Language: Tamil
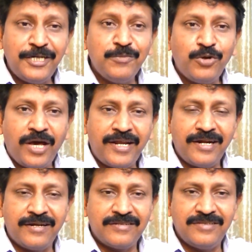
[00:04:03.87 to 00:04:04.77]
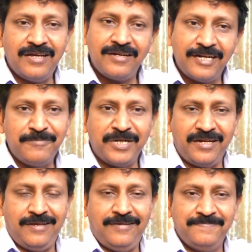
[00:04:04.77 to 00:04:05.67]
ரெண்டு மூணு அறைகள் இருந்தால் க்ளீன்
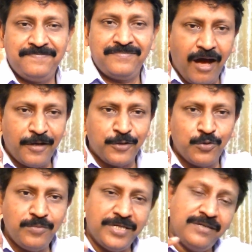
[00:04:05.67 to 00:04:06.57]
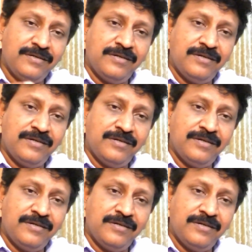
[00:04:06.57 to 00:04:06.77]
பண்ணிடலாம் ஆறு ரூமு